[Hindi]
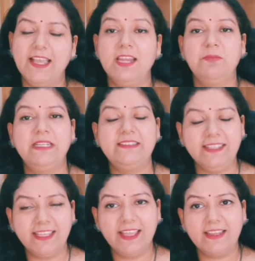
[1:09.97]
हैं नंबर थ्री
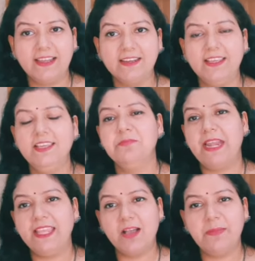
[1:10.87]
के हेयर कलर की
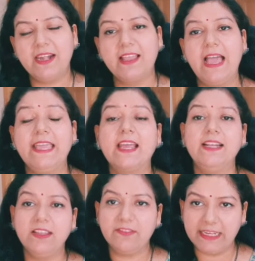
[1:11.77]
मैंने यहाँ पर रखा है
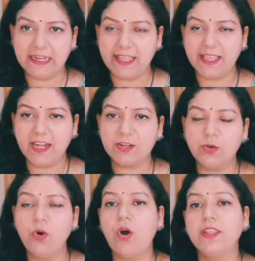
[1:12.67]
कल्टीवेटर हेयर कलर को
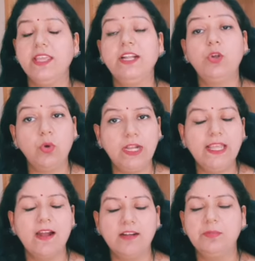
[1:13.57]
और ये टोटली
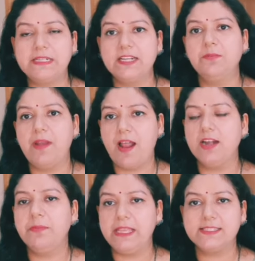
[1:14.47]
हंड्रेड परसेंट
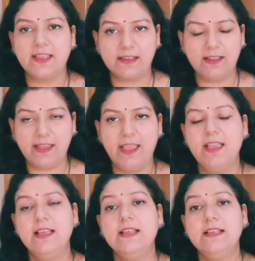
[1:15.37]
प्लांट बेस्ड हेयर कलर है
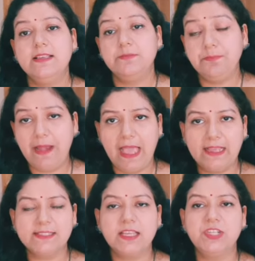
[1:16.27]
ब्लैक
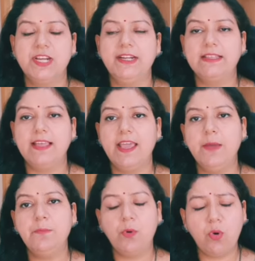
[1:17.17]
इसका शेड आता है
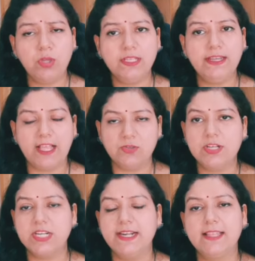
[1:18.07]
बहुत ही नेचुरल
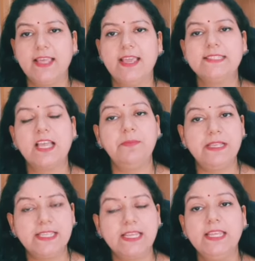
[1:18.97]
शेड आता है इसका
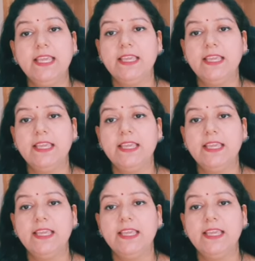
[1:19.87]
बेसिकली ये